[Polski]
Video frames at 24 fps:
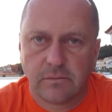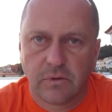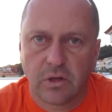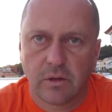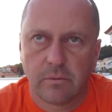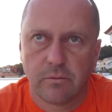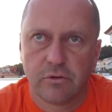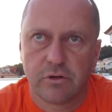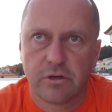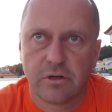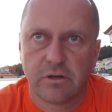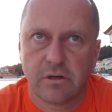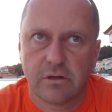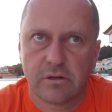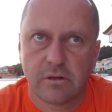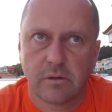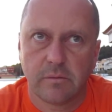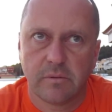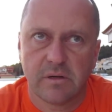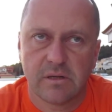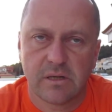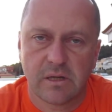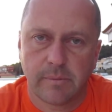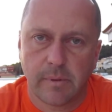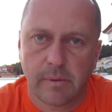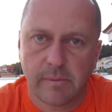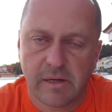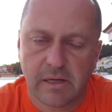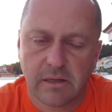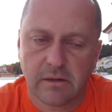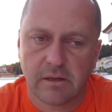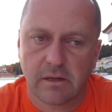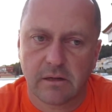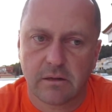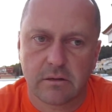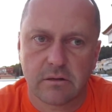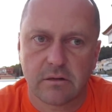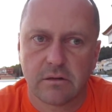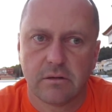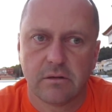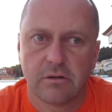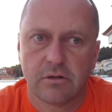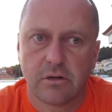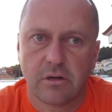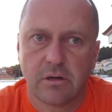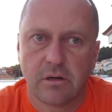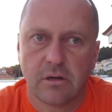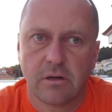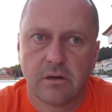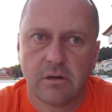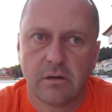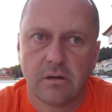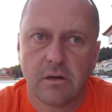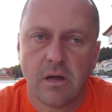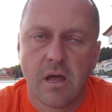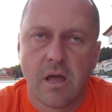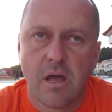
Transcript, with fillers: to musicie sobie zapamiętać, że